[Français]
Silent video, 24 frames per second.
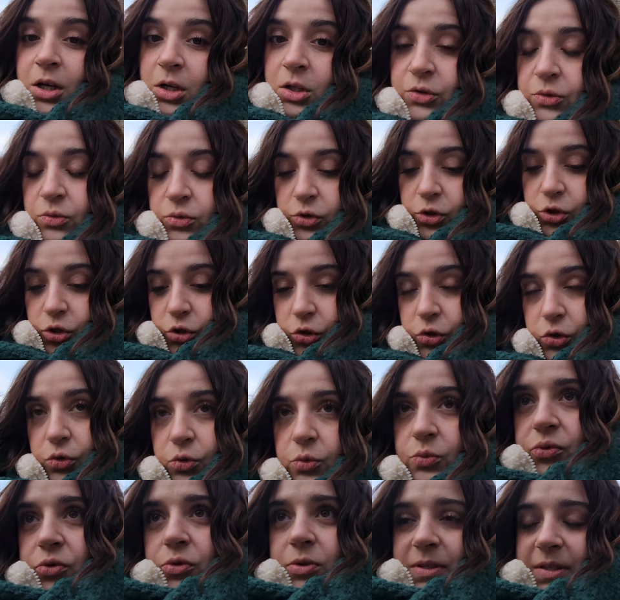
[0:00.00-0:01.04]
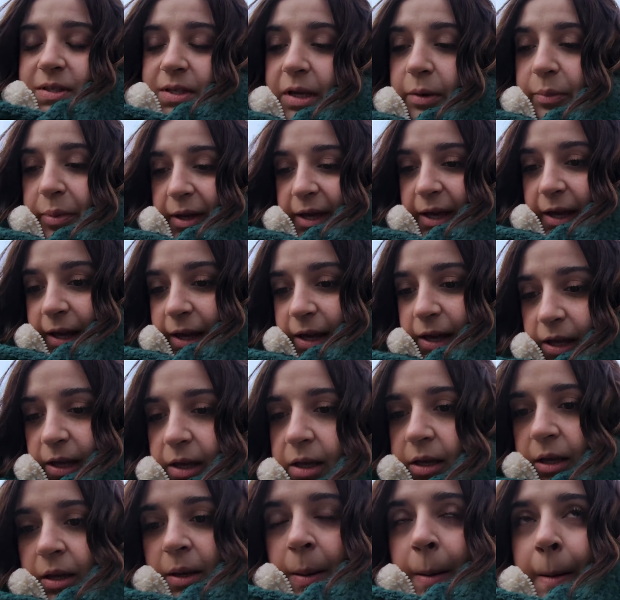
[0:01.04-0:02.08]
Donc, Columbus, et après.
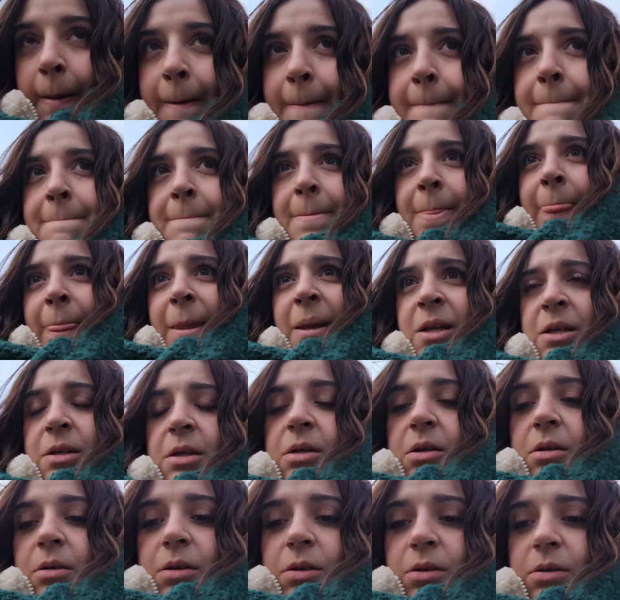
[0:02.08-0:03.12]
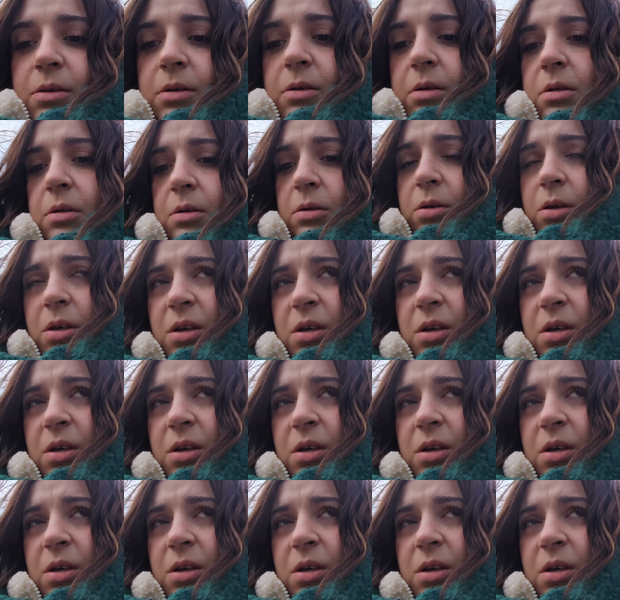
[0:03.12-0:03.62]
Euh,